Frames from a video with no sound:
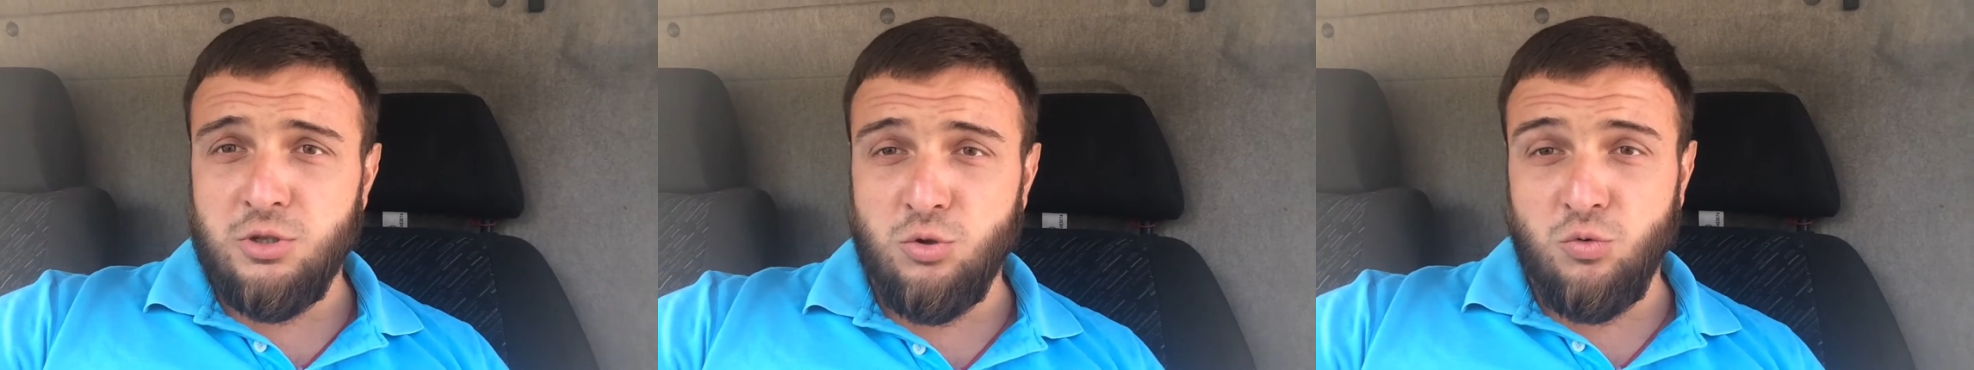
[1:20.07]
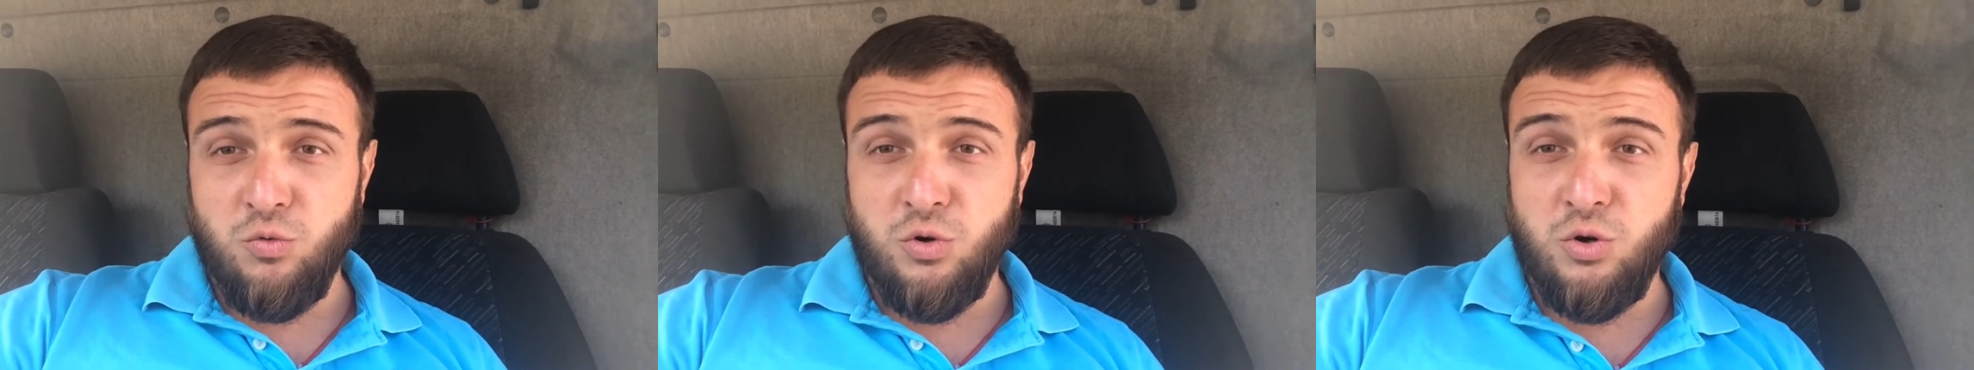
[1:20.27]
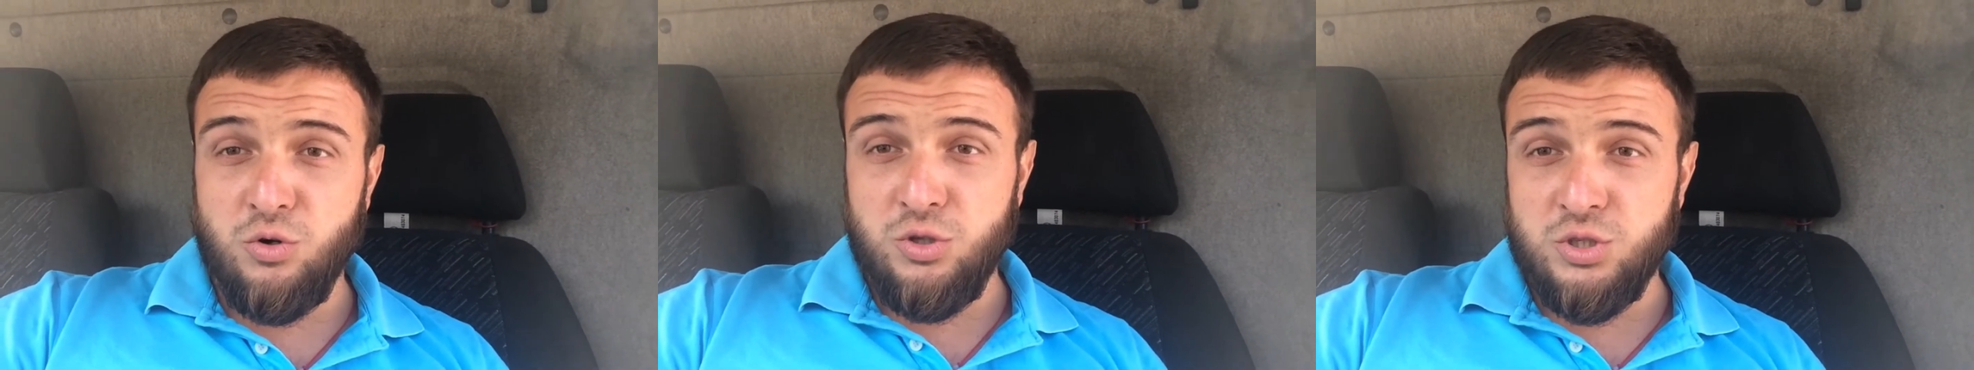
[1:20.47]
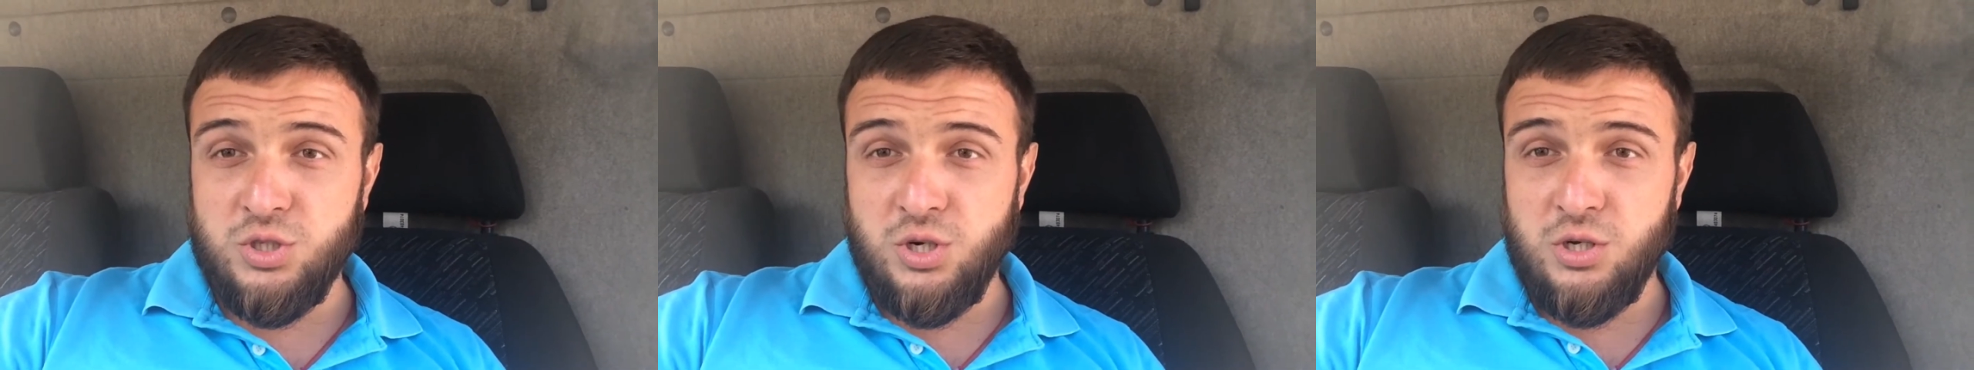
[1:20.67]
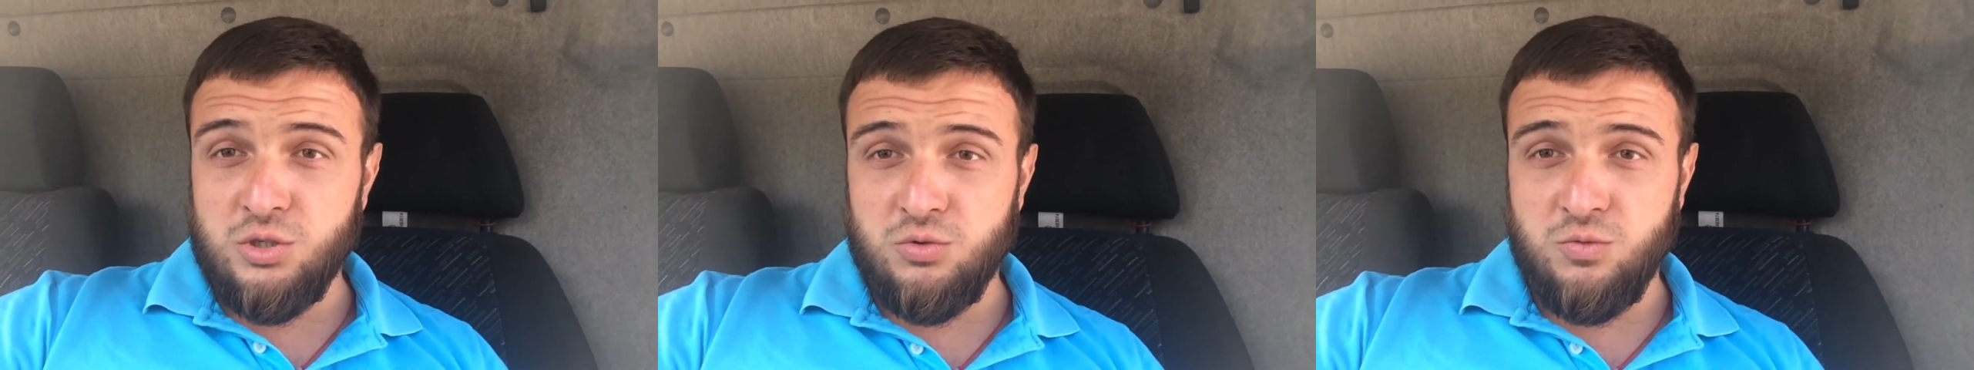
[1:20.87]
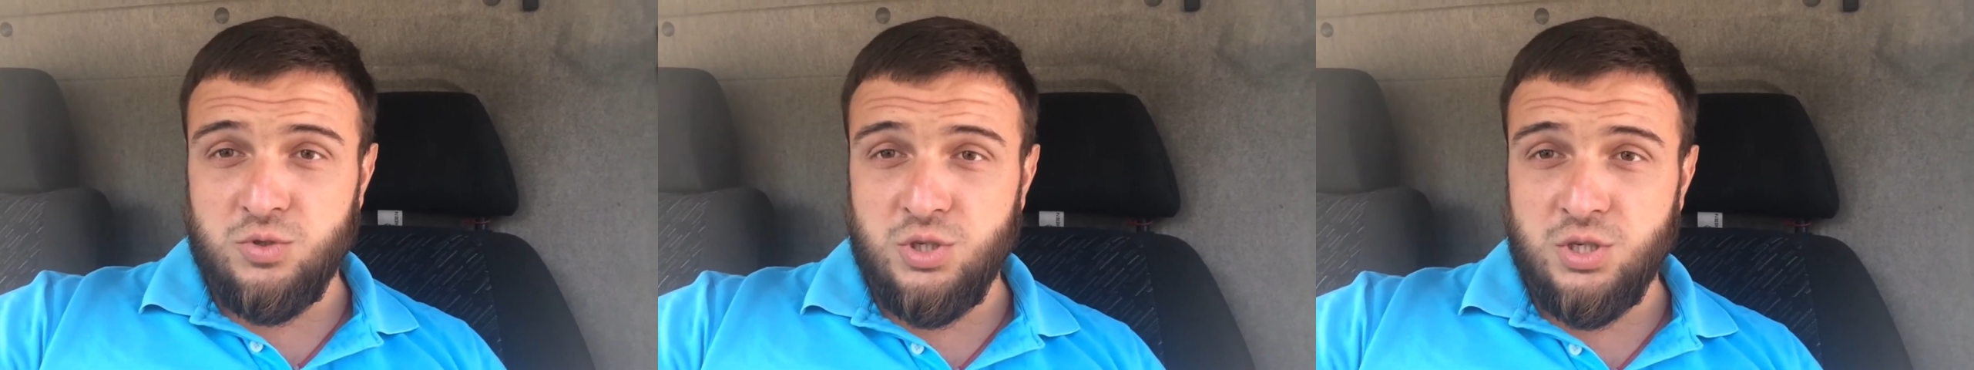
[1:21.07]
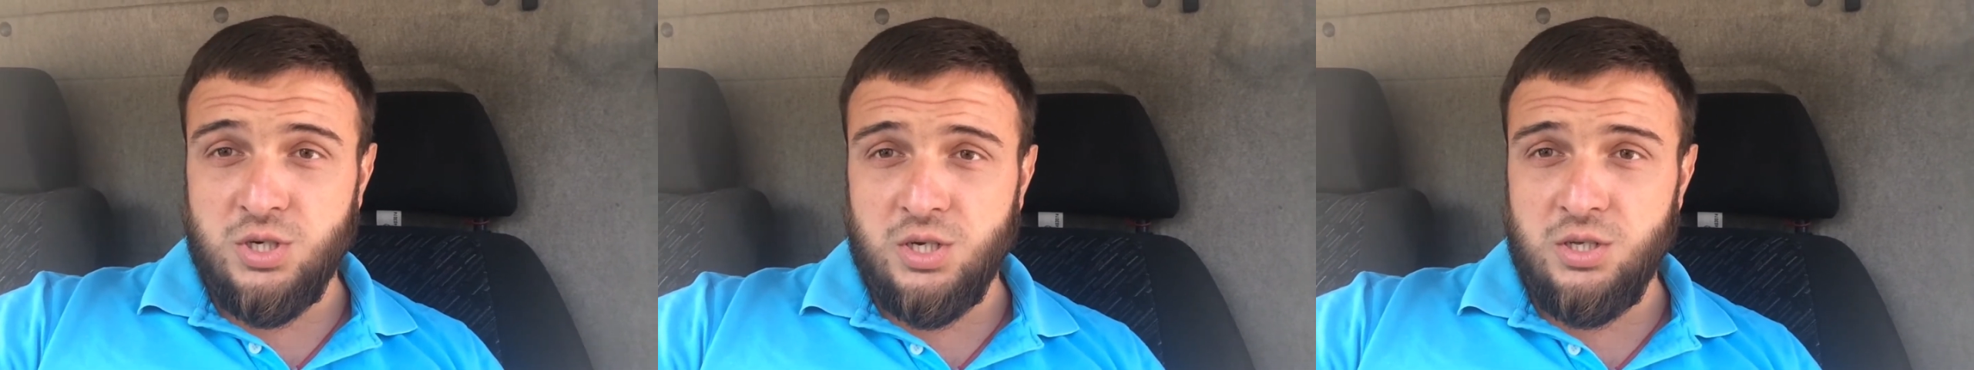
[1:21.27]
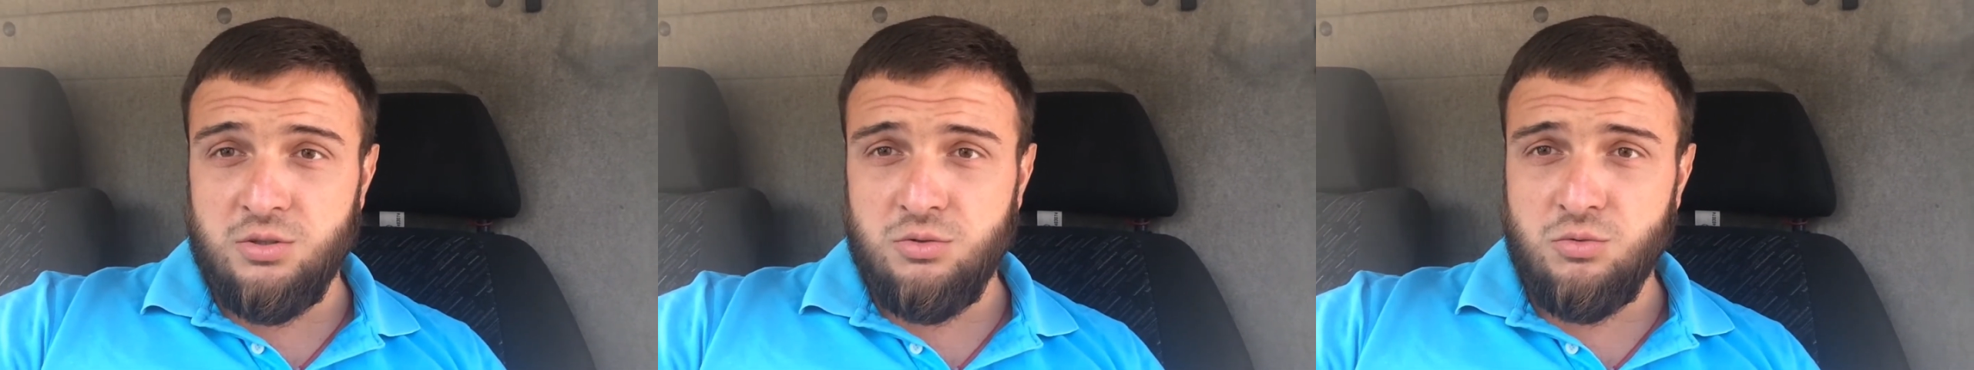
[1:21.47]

оно выходит, сразу вытекает.